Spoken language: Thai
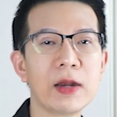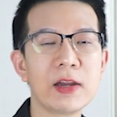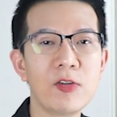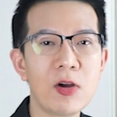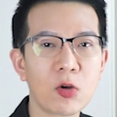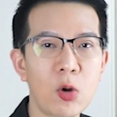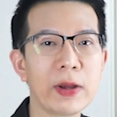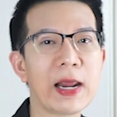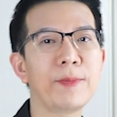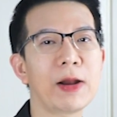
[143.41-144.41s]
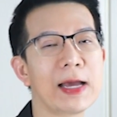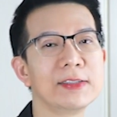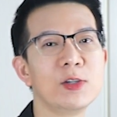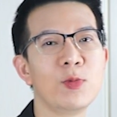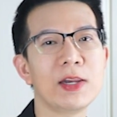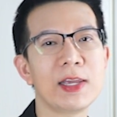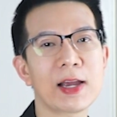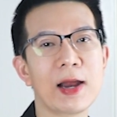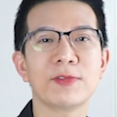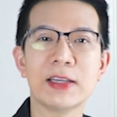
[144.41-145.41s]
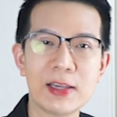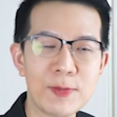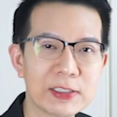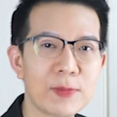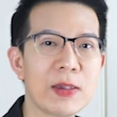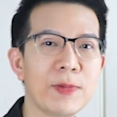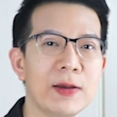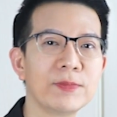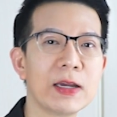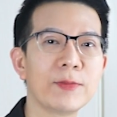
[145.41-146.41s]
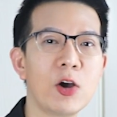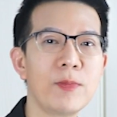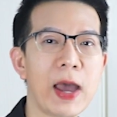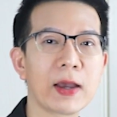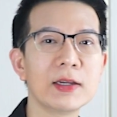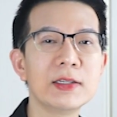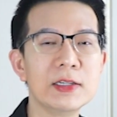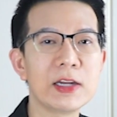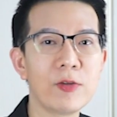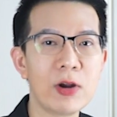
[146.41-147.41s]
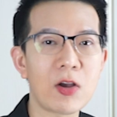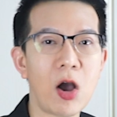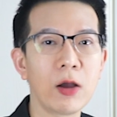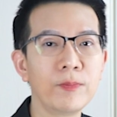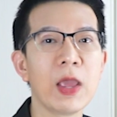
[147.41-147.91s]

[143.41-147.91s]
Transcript: ในเรื่องของกรมธรรม์ประกันชีวิตเนี่ยครับสิ่งที่มันจะมีเพิ่มเติมเข้ามาก็คือในเรื่องของ